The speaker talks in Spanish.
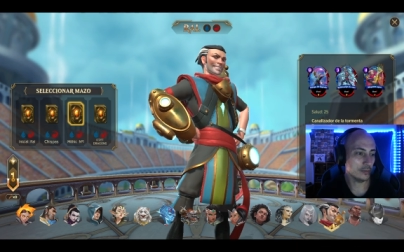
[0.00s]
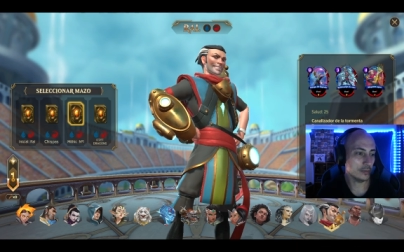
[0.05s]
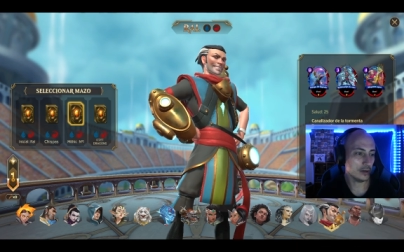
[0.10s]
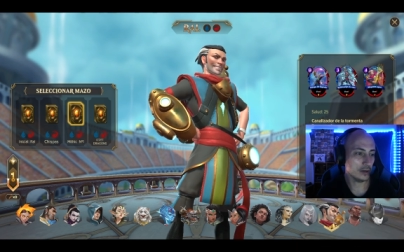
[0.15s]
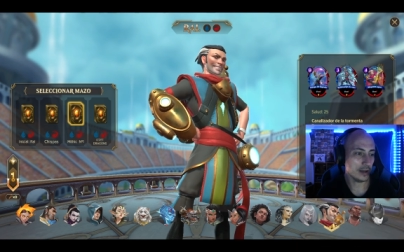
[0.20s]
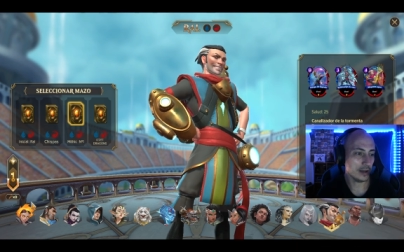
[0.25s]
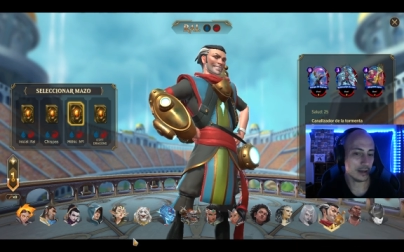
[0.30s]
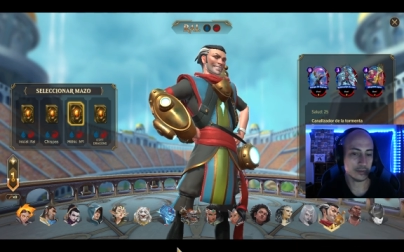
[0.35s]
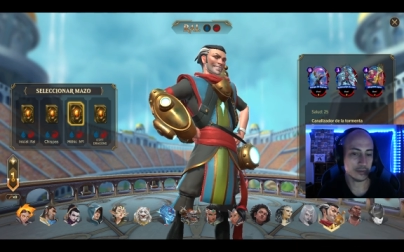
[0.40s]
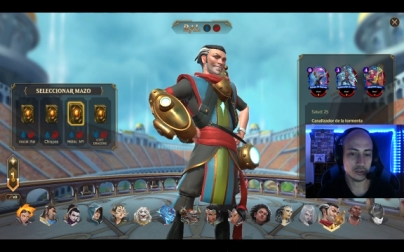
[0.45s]
pero
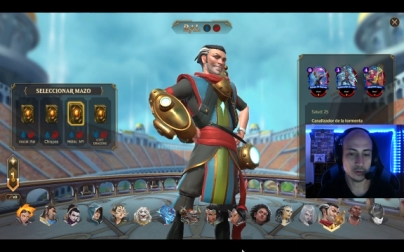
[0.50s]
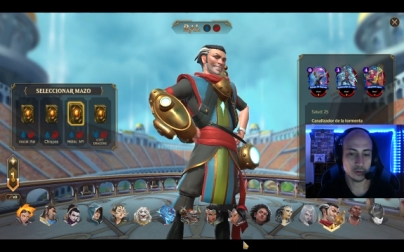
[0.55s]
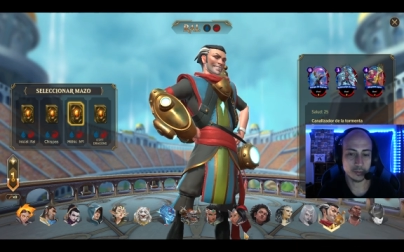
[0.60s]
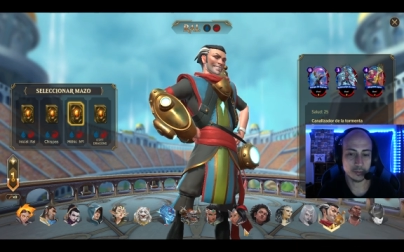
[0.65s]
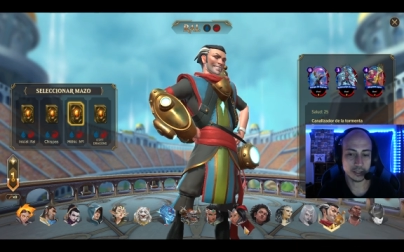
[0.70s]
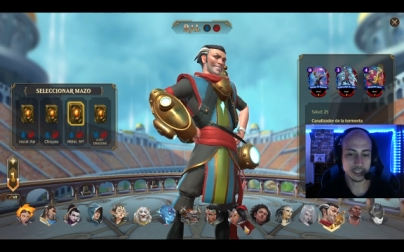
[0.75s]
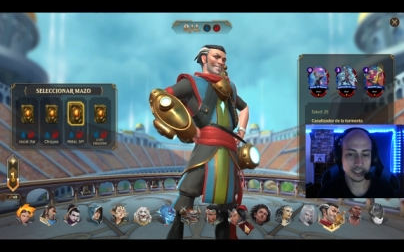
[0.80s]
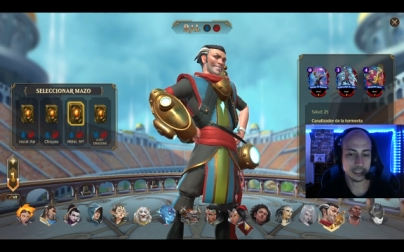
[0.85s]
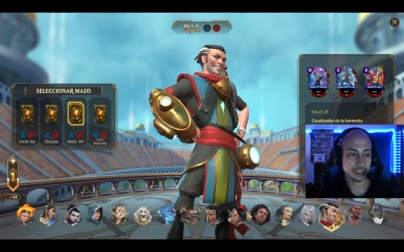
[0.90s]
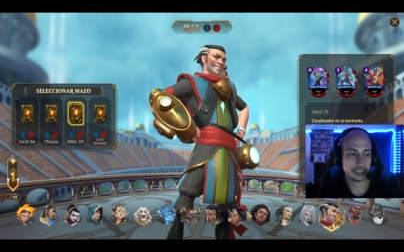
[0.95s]
ah, me subo por
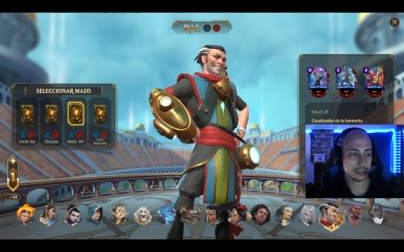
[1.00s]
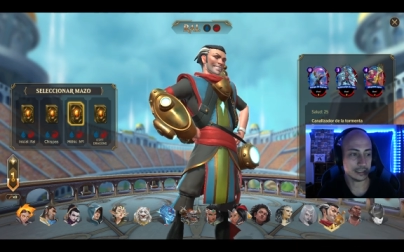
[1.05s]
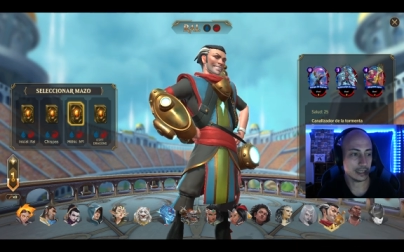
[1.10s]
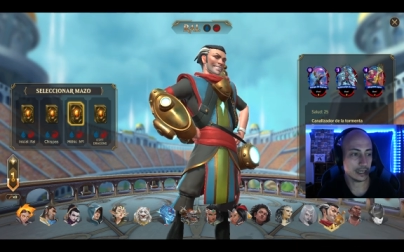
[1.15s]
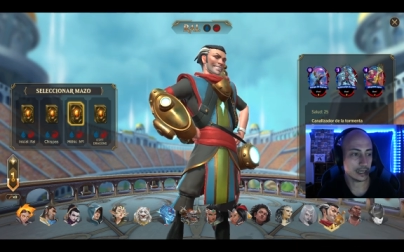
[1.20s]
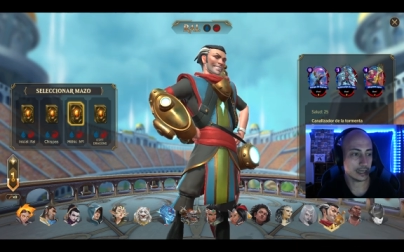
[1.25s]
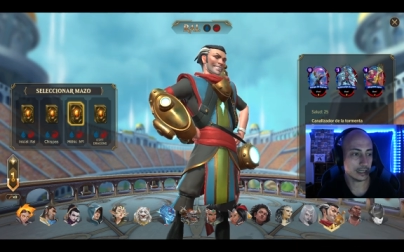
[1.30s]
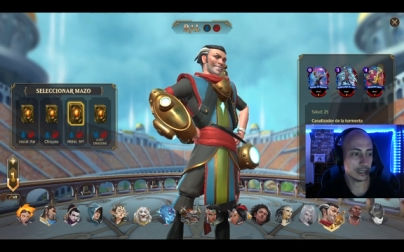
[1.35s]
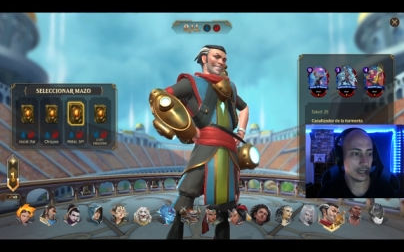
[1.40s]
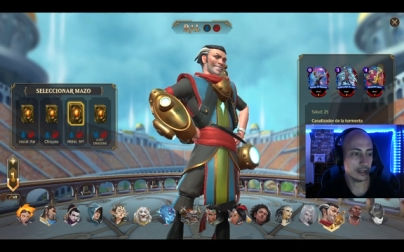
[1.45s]
aquí, ya está
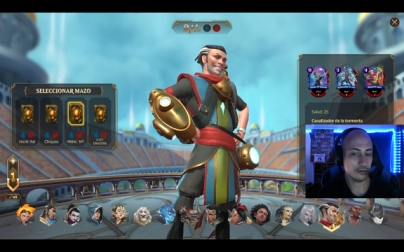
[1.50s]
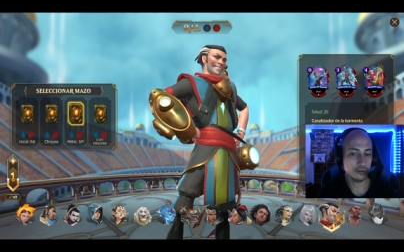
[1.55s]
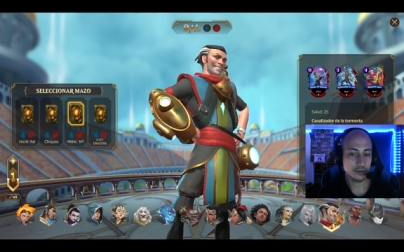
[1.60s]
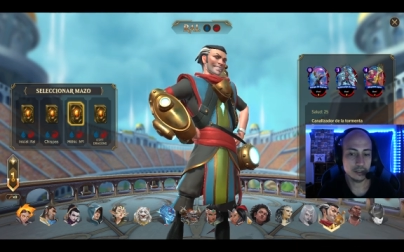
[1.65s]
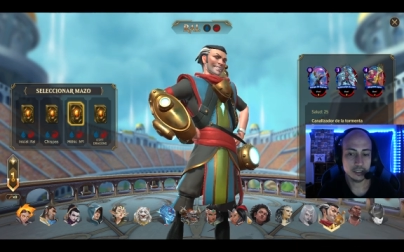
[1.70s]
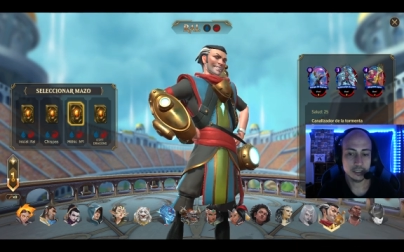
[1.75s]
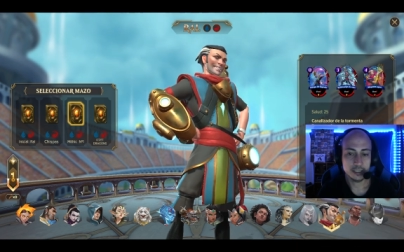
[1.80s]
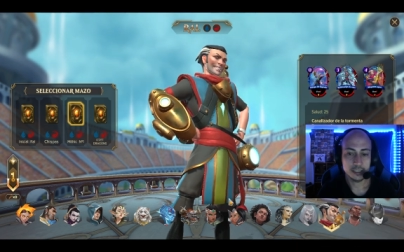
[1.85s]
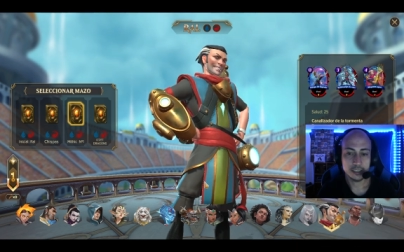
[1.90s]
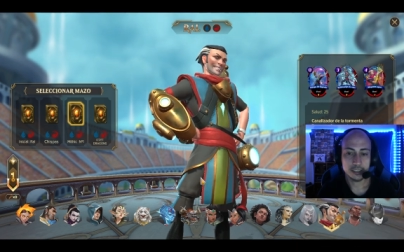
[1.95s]
arreglado.
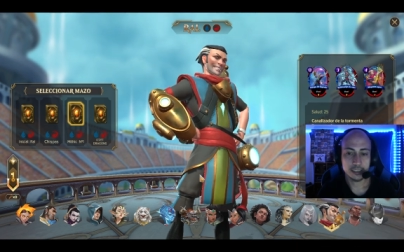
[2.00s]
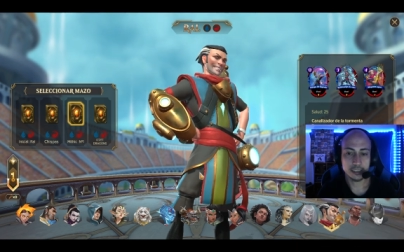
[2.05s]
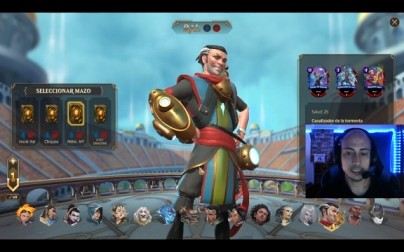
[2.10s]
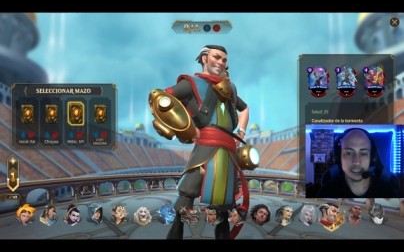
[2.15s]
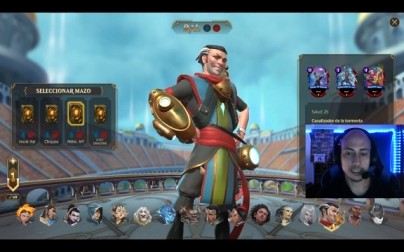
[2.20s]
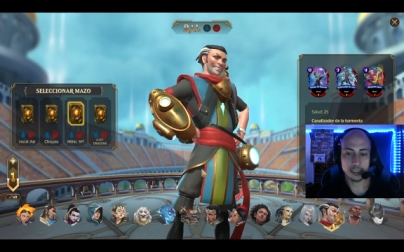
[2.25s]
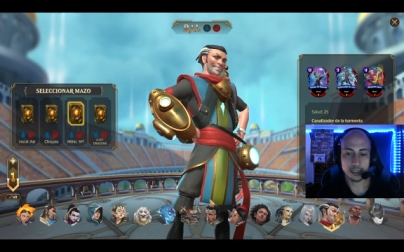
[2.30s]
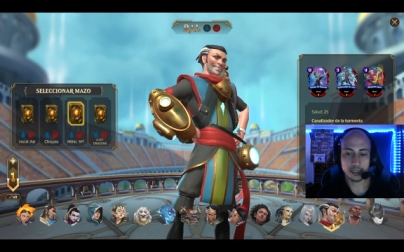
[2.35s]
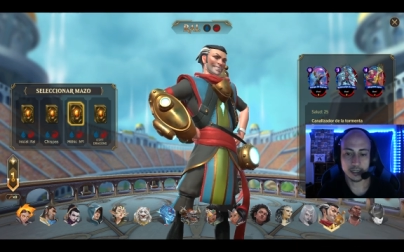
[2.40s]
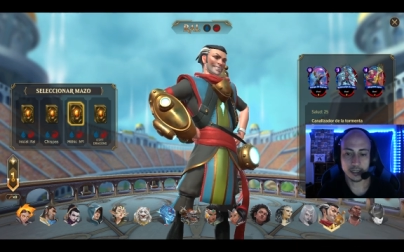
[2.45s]

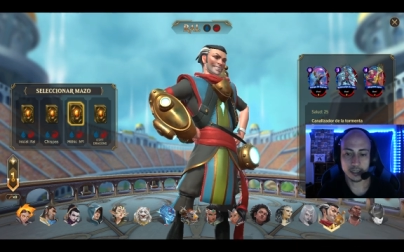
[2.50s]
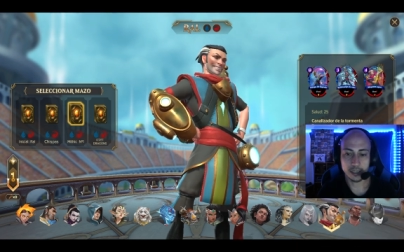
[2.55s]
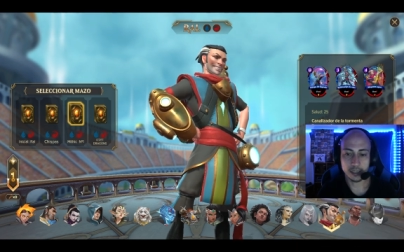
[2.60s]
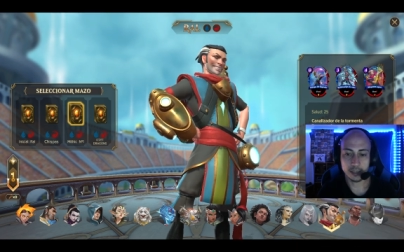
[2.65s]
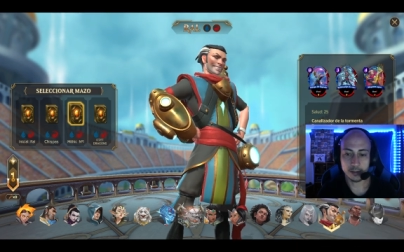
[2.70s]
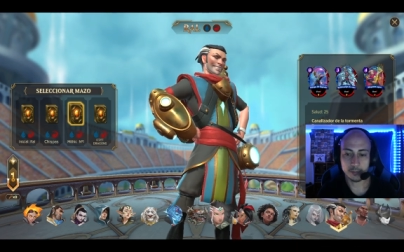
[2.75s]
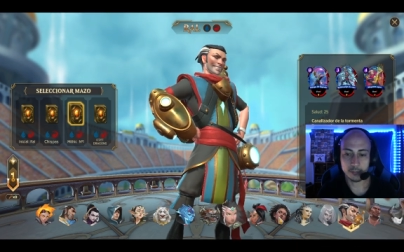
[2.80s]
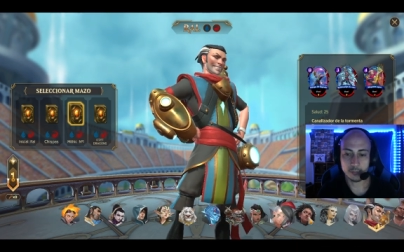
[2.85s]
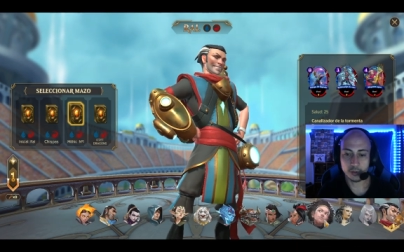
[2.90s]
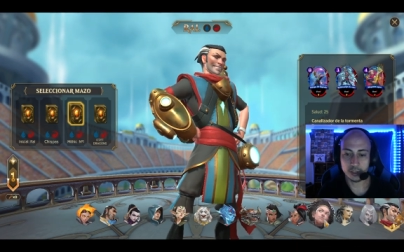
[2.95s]
Y
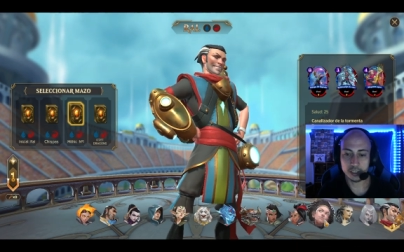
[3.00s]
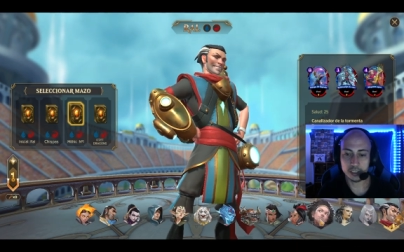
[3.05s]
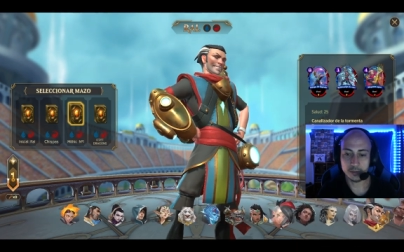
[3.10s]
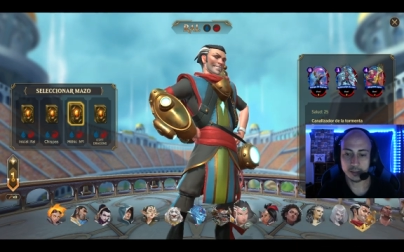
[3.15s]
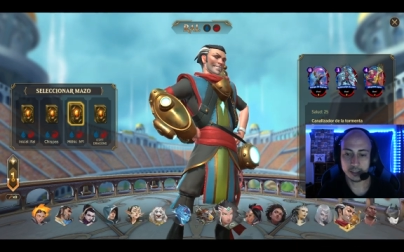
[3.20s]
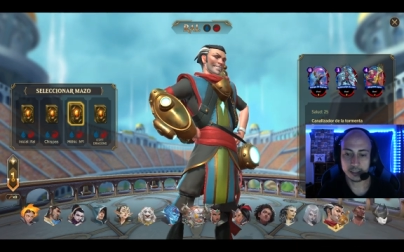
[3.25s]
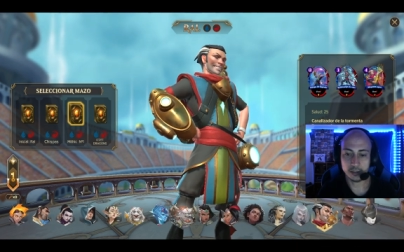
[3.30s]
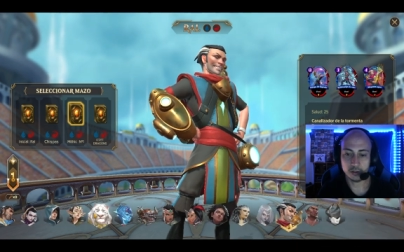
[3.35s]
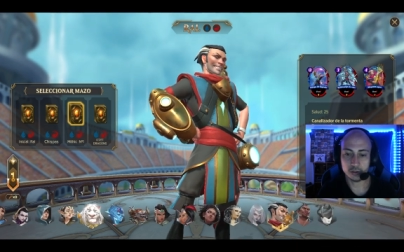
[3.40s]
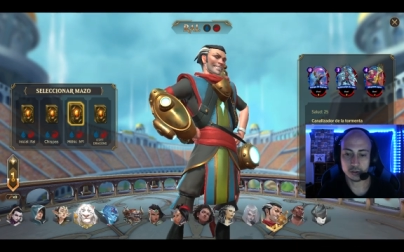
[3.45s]
eh, podéis
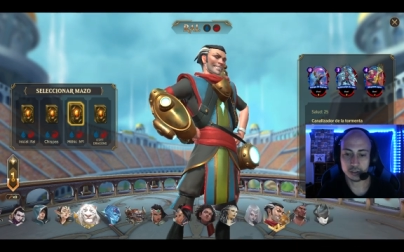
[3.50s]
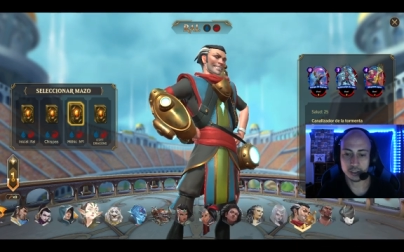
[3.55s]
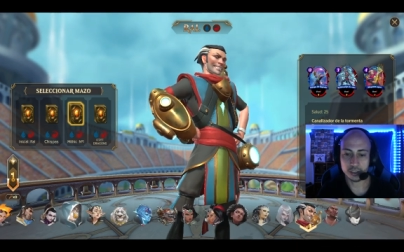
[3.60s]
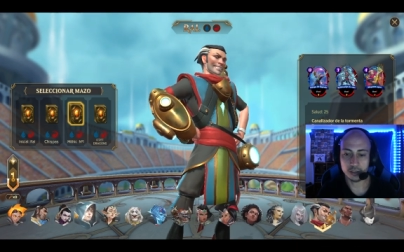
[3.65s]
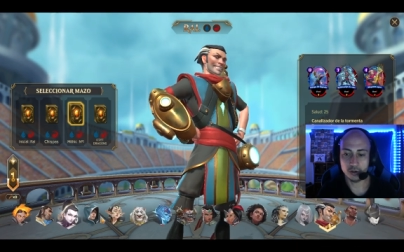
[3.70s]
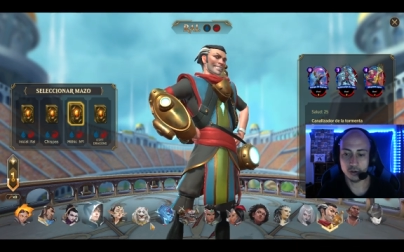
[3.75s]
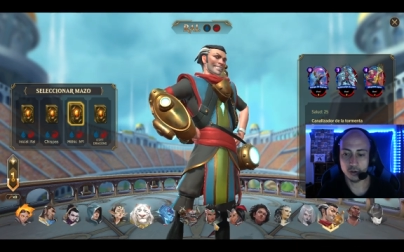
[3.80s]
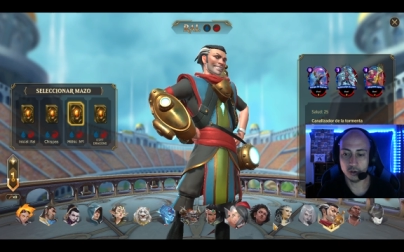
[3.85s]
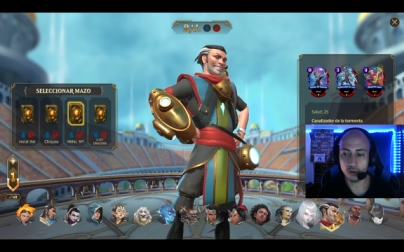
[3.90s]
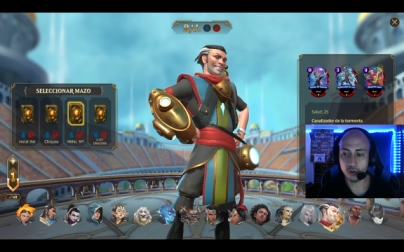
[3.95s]
ver que los
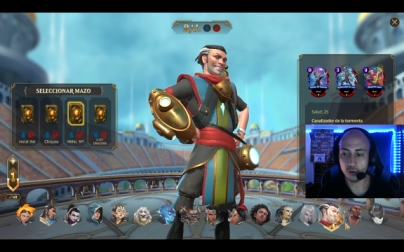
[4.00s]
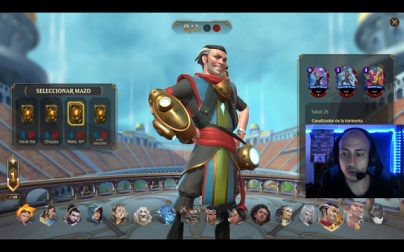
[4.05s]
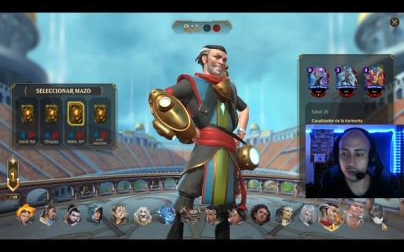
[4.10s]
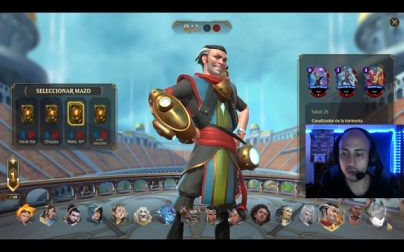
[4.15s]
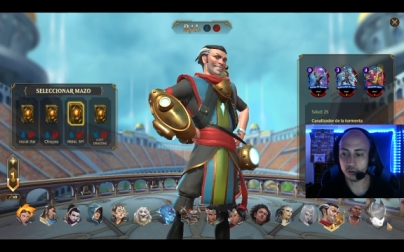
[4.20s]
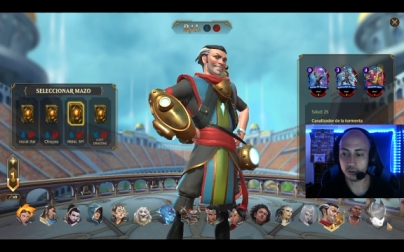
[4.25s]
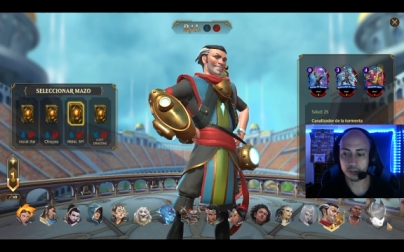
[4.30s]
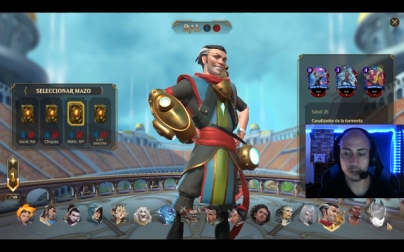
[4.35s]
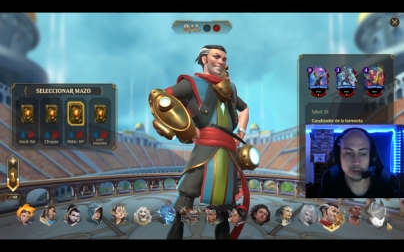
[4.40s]
tengo,